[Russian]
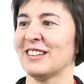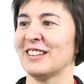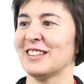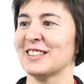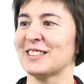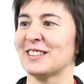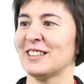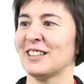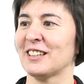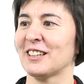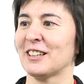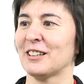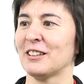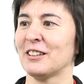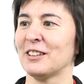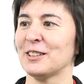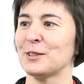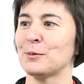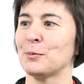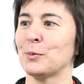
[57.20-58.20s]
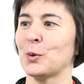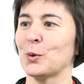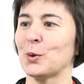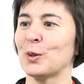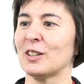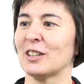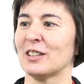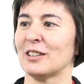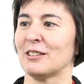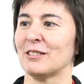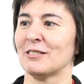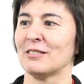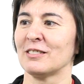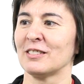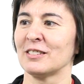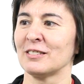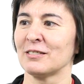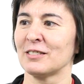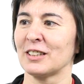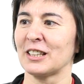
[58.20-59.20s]
Если есть много
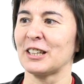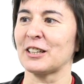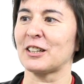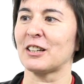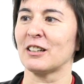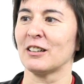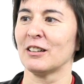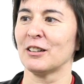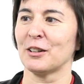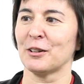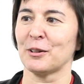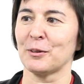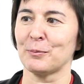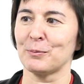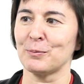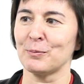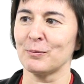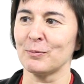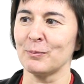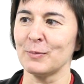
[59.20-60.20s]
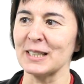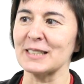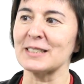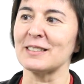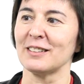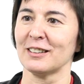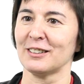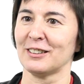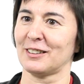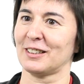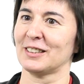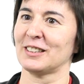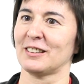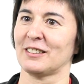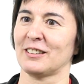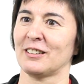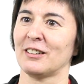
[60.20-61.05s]
таких э, мест на карте